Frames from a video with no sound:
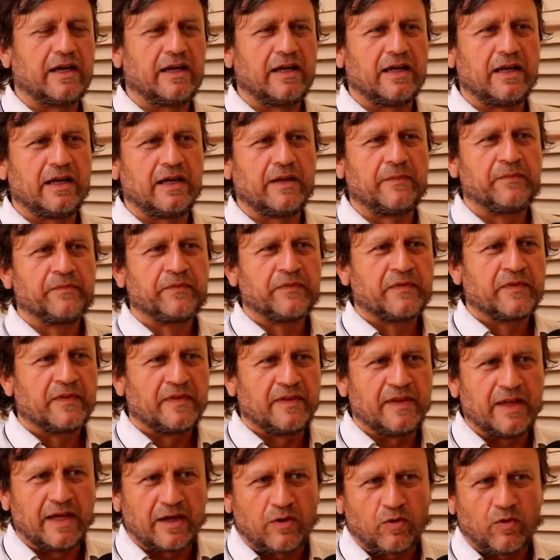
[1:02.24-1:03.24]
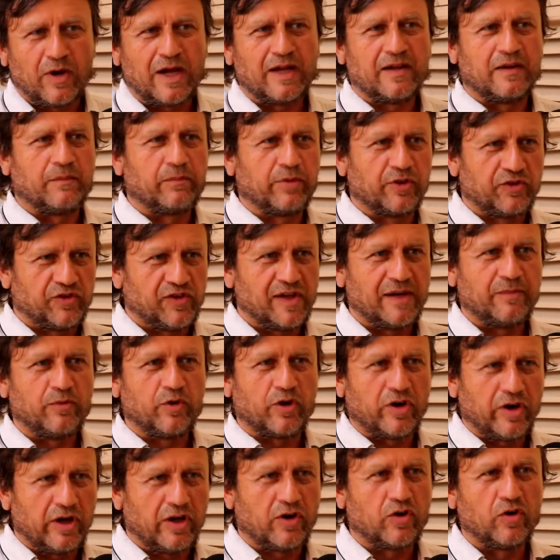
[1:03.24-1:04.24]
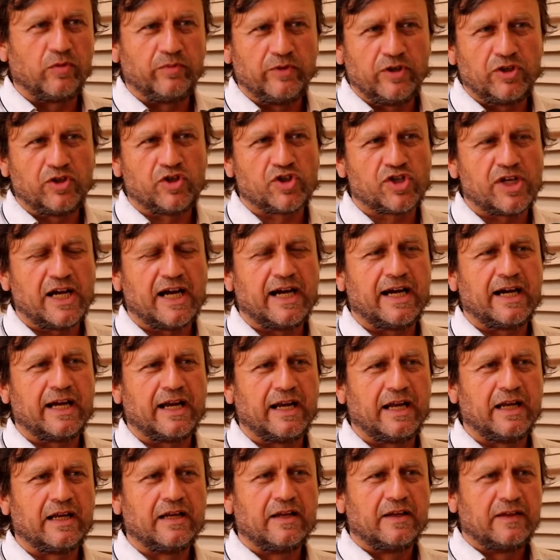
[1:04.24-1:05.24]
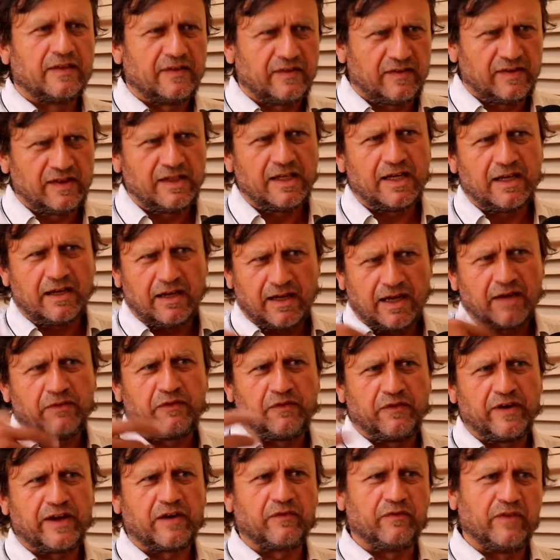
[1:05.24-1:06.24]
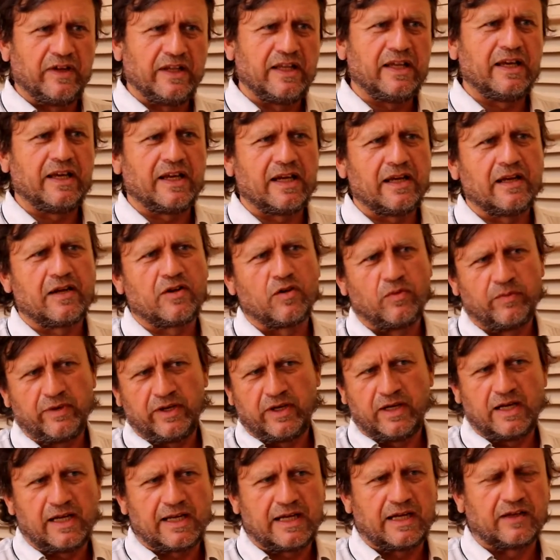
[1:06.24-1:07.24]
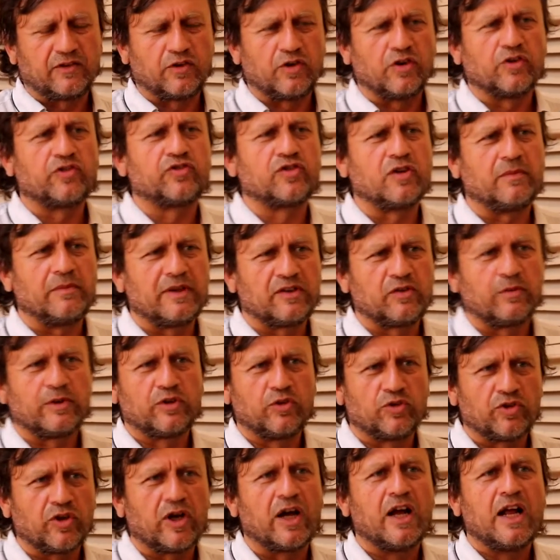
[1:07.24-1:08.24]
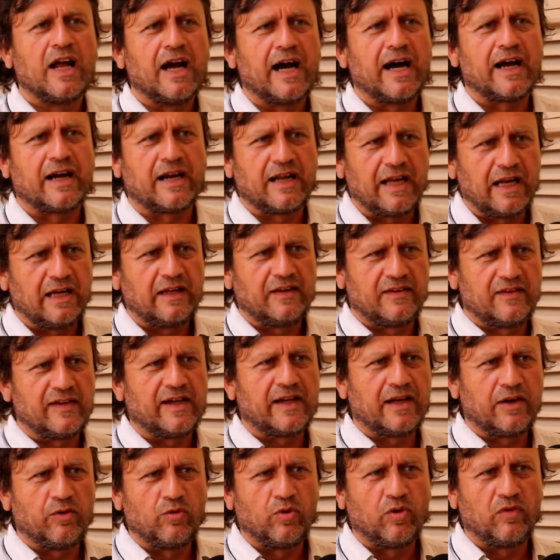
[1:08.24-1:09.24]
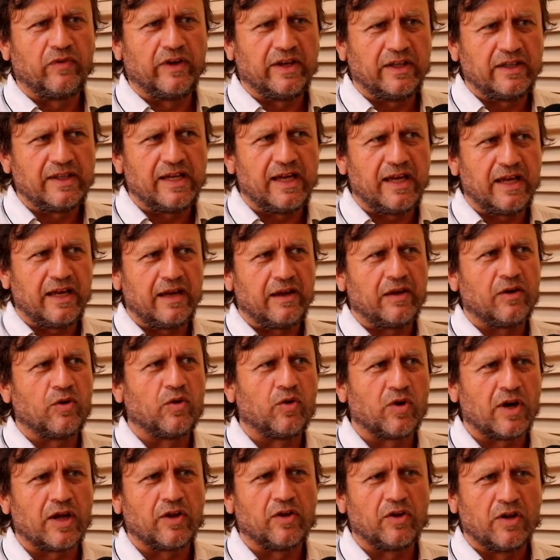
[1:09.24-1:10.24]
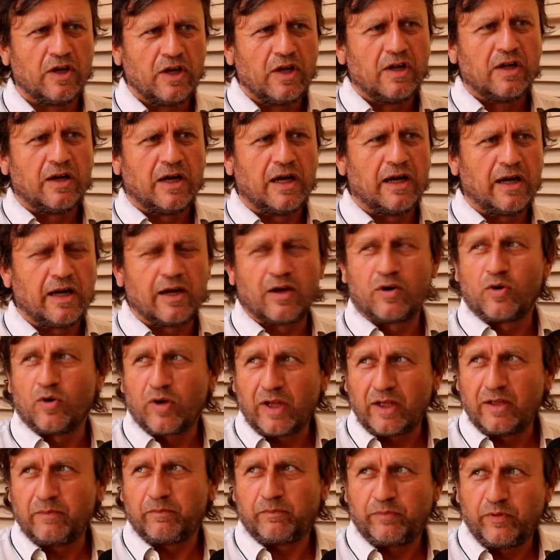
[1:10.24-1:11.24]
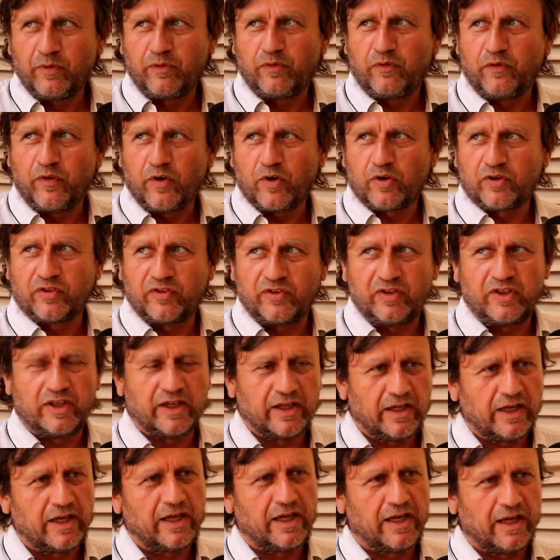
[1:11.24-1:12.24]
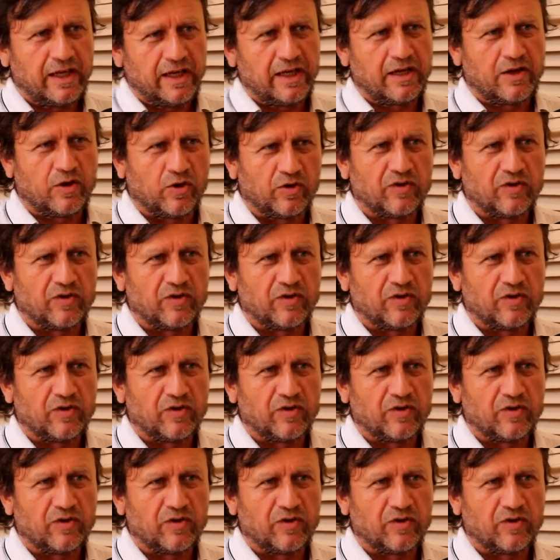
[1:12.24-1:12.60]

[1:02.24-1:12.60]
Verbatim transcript: da, da qua possiamo ricominciare sia a far vedere come nel caso nostro ma soprattutto a realizzare nuove idee ora ancora più forti e